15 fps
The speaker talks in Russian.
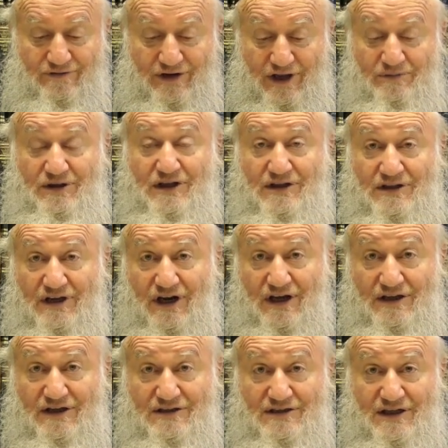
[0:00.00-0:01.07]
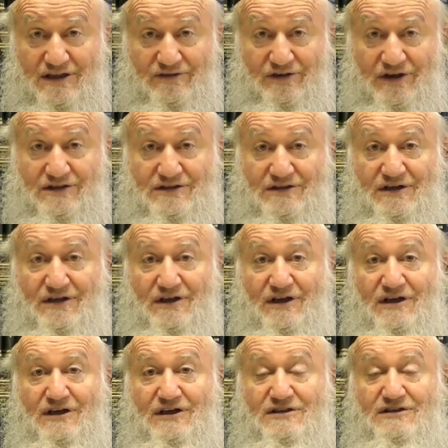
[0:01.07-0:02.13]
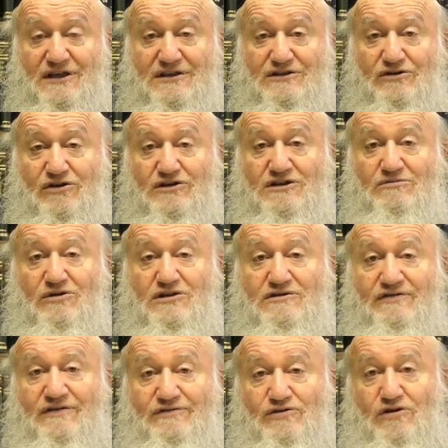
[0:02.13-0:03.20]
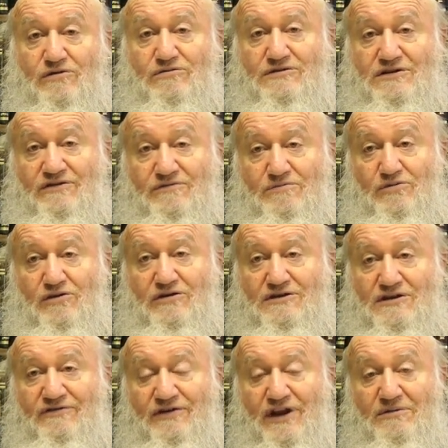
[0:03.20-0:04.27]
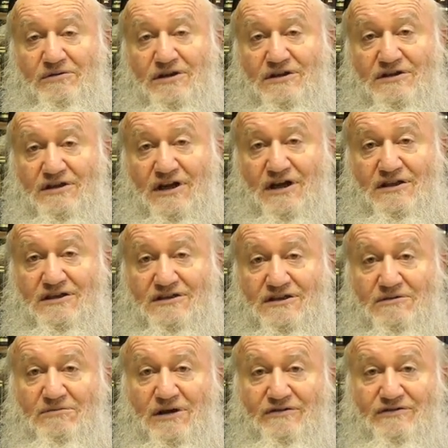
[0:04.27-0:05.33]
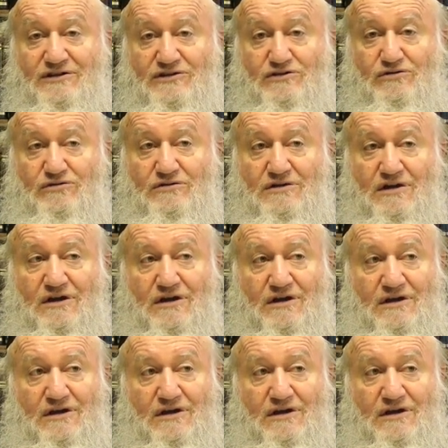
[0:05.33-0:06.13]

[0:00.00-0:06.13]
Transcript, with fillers: И время не тратил, соответственно. И здесь тоже, может, в автобусе, в поезде время не тратишь, тебя везут.